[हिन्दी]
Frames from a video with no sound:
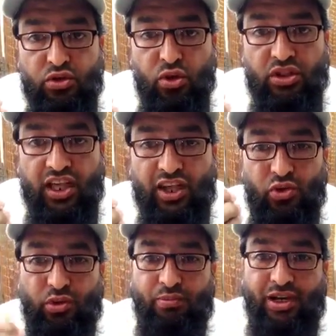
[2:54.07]
दौलता के
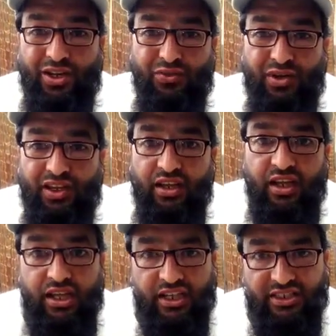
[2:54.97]
ऊपर बैठे हुए हैं
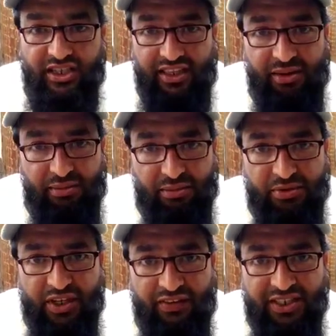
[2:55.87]
इस था
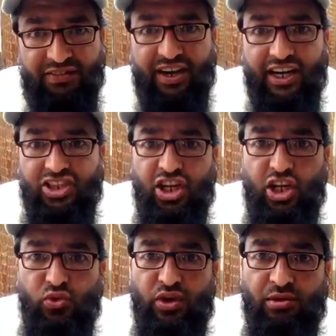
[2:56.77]
जमा जमा आठ
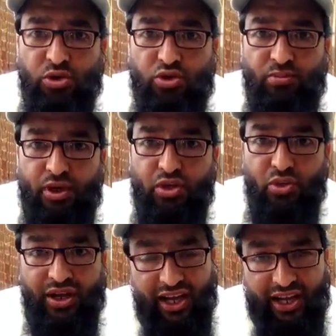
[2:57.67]
चढ़े हुए हैं मोहतरम
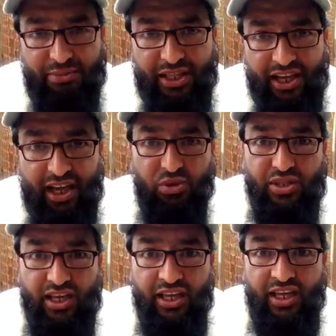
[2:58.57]
भाइयों आगे क्या पता क्या
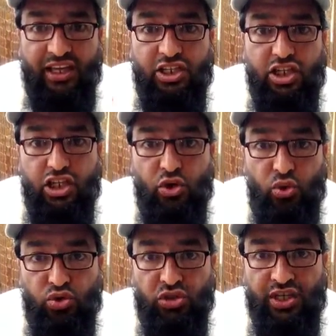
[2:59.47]
होता है इसलिए
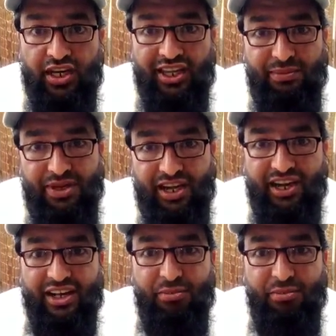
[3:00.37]
कोशिश करें कि अपने आंड